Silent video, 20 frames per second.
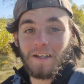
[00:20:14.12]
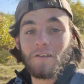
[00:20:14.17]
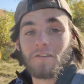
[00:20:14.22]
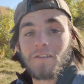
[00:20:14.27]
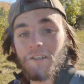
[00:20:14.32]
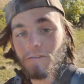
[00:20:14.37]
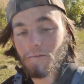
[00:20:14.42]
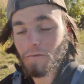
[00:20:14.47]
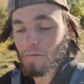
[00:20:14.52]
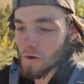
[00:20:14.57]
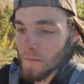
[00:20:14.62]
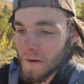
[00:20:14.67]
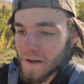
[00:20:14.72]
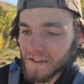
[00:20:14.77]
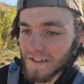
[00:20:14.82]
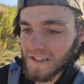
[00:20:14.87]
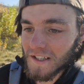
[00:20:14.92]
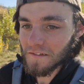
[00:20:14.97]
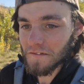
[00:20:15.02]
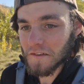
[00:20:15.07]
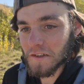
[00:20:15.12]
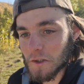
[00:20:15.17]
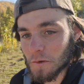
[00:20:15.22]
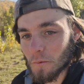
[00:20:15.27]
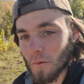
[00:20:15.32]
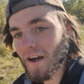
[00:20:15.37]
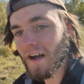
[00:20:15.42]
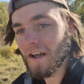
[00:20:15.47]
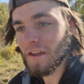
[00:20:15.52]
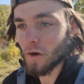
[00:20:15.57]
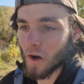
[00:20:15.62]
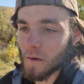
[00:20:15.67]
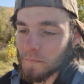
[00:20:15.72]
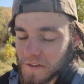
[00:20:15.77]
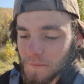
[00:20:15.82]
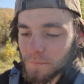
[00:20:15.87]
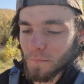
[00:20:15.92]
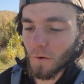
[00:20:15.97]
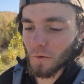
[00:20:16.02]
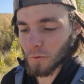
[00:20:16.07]
Il connaît tout le man Il avait dit ouais il y aura
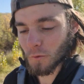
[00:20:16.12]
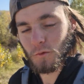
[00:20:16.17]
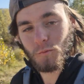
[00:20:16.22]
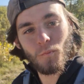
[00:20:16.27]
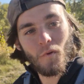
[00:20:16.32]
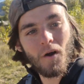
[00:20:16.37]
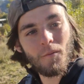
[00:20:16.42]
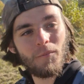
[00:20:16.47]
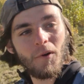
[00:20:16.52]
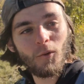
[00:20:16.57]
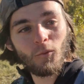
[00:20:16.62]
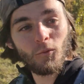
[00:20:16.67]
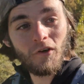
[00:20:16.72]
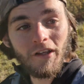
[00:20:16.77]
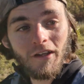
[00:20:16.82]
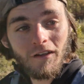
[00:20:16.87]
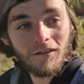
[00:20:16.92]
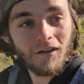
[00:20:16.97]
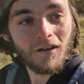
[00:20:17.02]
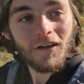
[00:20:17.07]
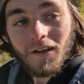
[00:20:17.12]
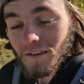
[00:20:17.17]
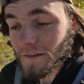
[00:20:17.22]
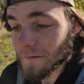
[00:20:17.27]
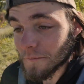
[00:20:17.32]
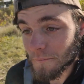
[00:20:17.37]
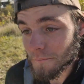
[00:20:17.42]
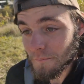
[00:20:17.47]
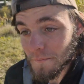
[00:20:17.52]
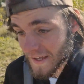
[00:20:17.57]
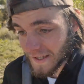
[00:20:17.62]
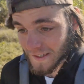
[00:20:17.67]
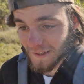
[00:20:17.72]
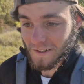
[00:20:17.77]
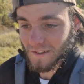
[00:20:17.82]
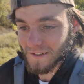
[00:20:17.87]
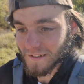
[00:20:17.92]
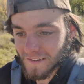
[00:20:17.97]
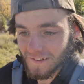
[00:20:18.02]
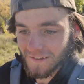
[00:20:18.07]
une petite pension tu pourras pas rouler
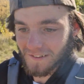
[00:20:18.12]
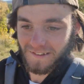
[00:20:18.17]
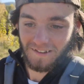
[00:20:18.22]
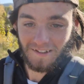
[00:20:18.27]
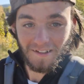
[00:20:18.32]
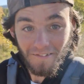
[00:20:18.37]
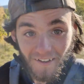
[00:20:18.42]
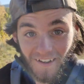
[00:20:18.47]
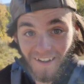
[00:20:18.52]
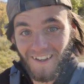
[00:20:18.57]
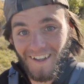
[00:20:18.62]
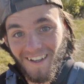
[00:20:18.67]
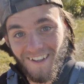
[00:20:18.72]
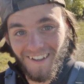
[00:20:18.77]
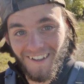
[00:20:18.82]
Mec c'est vrai